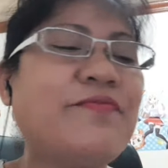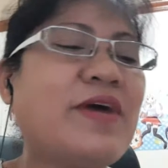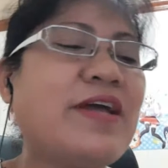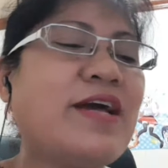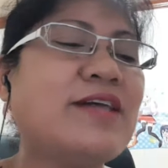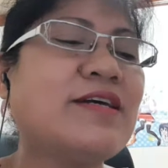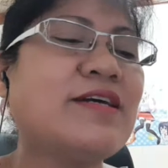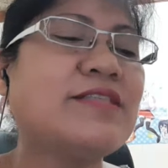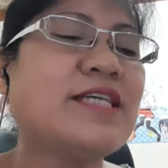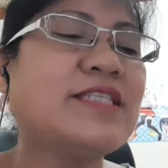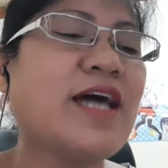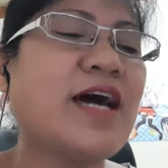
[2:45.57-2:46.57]
Ayan, na,
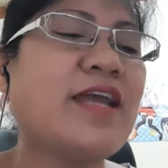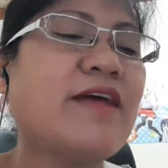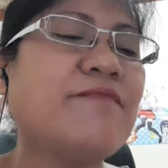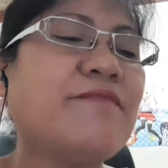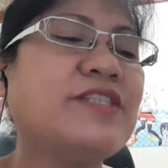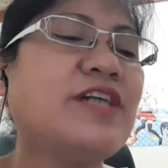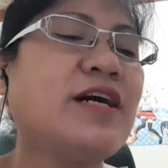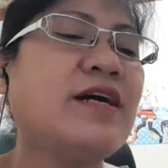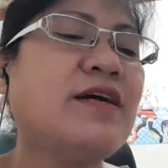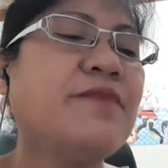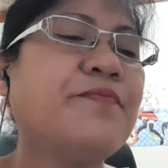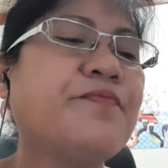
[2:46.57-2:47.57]
nasarang pa siya.